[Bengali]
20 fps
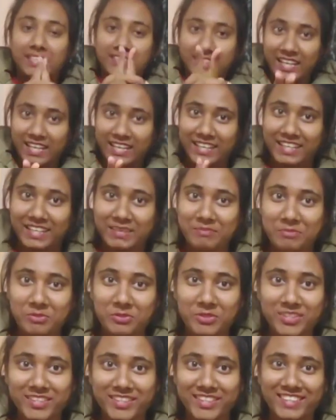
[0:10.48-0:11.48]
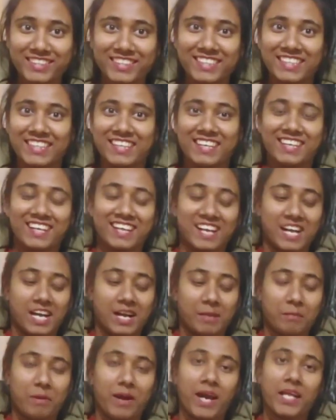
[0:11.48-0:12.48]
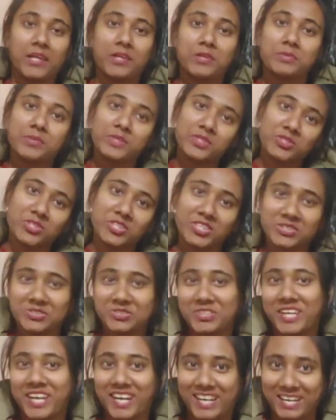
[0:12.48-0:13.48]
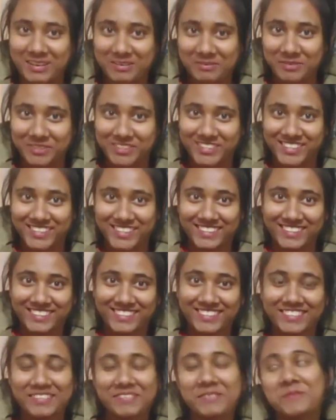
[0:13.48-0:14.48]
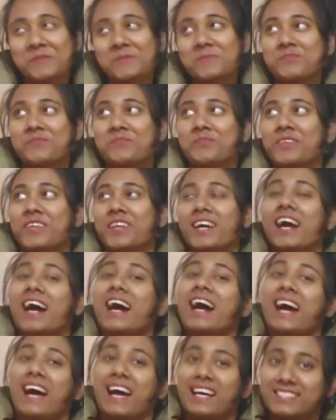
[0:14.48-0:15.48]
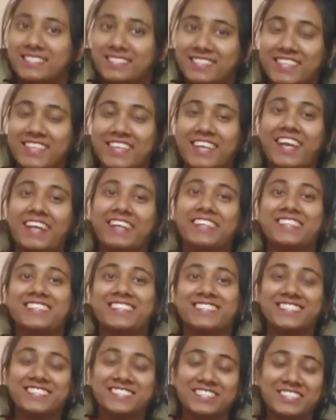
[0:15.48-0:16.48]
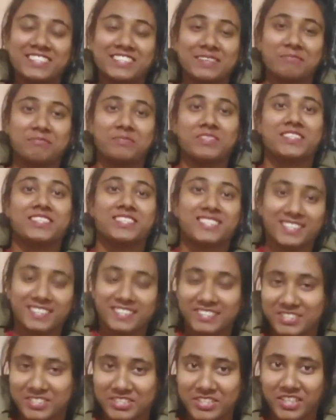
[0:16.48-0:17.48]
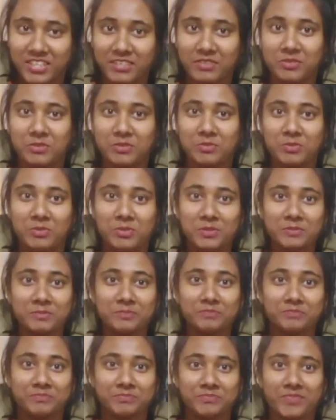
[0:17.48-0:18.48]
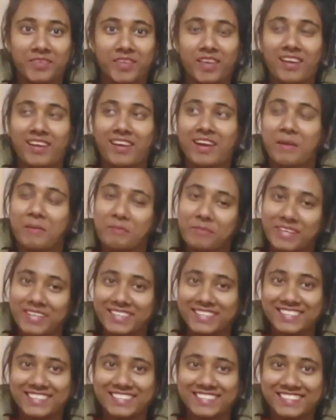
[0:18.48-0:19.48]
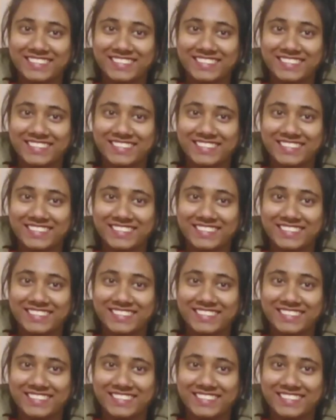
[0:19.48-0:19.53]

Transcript: তার আগে বলে নি ভালোর ভিতরে একটু খারাপ আছি আজকে একটা জিনিস আপনাদের সাথে শেয়ার করব বাট